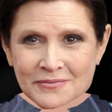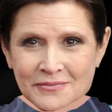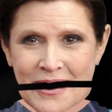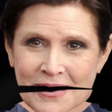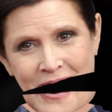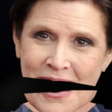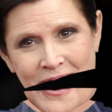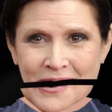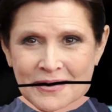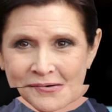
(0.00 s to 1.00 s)
Mais
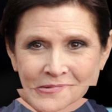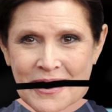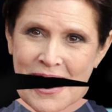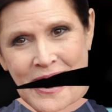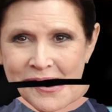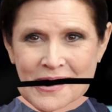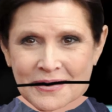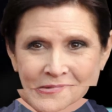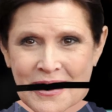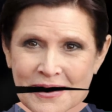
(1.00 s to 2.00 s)
cela ne touche que les
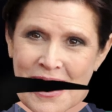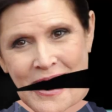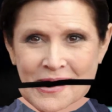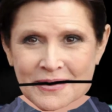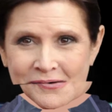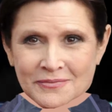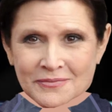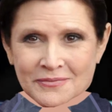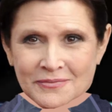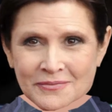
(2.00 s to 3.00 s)
mondes du noyau.
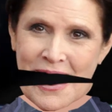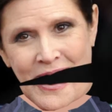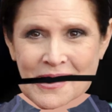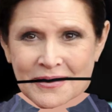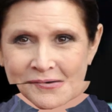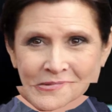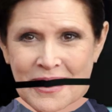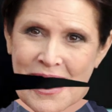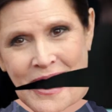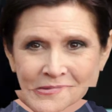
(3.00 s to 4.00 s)
Allez dire
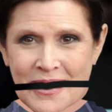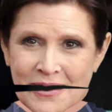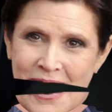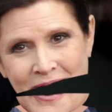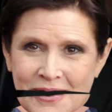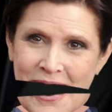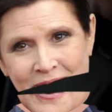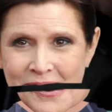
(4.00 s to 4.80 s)
à un Mon Marie que